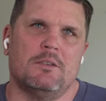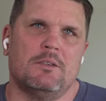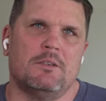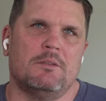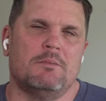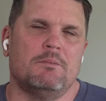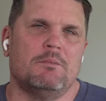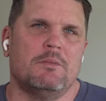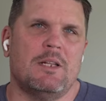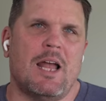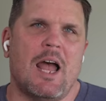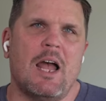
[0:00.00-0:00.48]

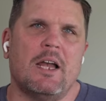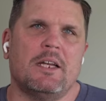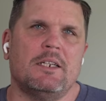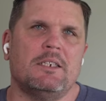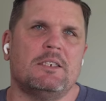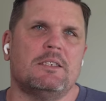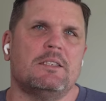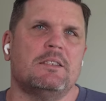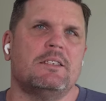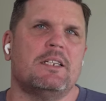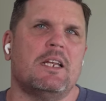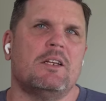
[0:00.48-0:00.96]
ähm,
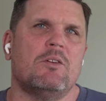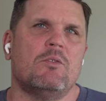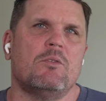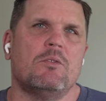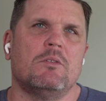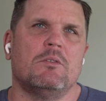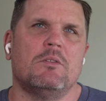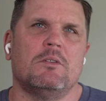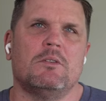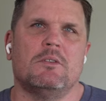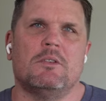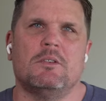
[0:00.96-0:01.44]

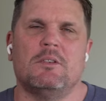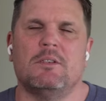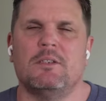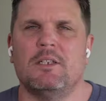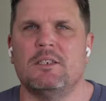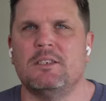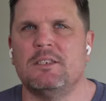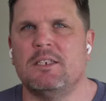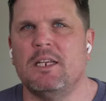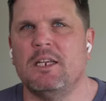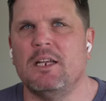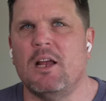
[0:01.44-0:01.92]
Nachrichtensendungen
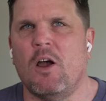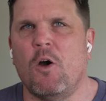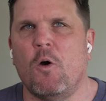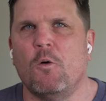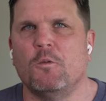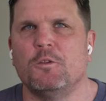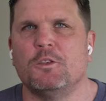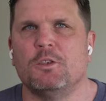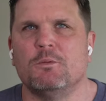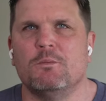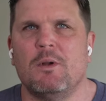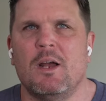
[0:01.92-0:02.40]
das Ding
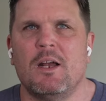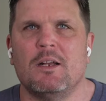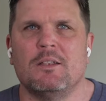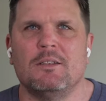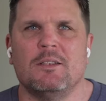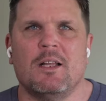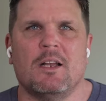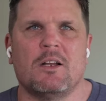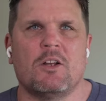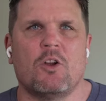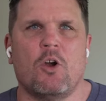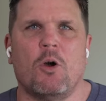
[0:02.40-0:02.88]
aufzumachen,
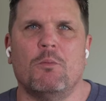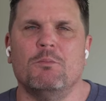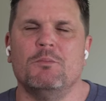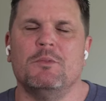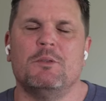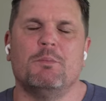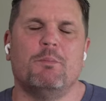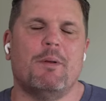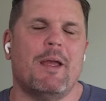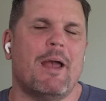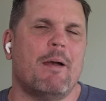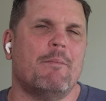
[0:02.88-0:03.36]
da
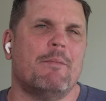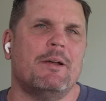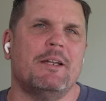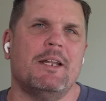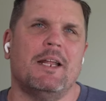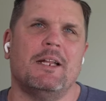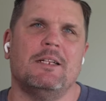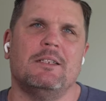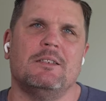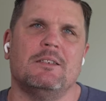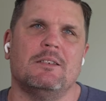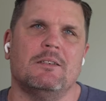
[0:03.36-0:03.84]
kommt
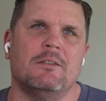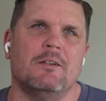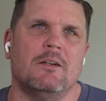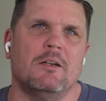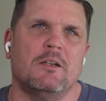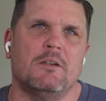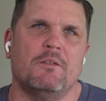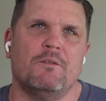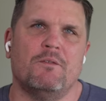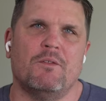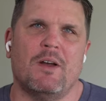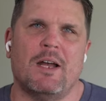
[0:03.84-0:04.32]
permanent
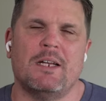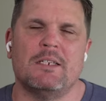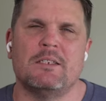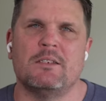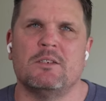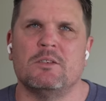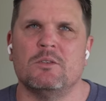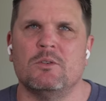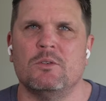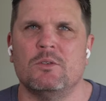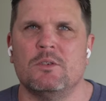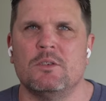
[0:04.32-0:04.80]

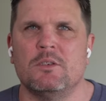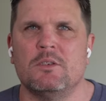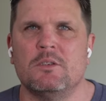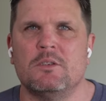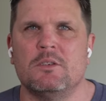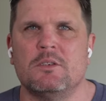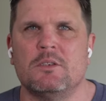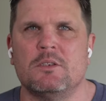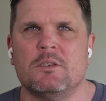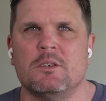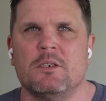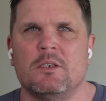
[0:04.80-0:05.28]
irgendwas
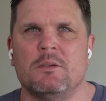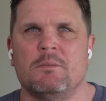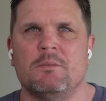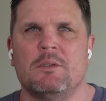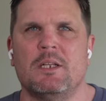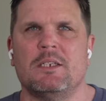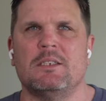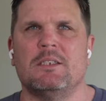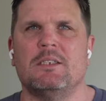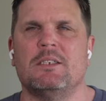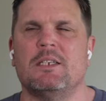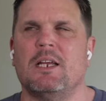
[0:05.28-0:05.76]
und ähm, ja.
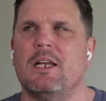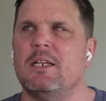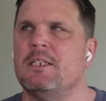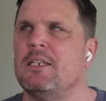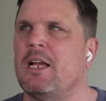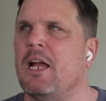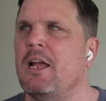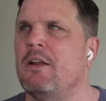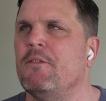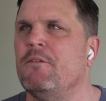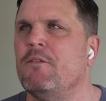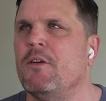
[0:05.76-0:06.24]
das ist halt
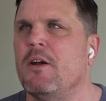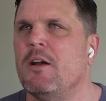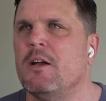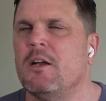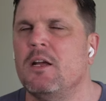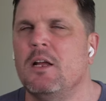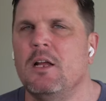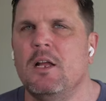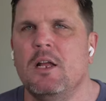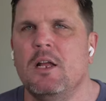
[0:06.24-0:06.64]
einfach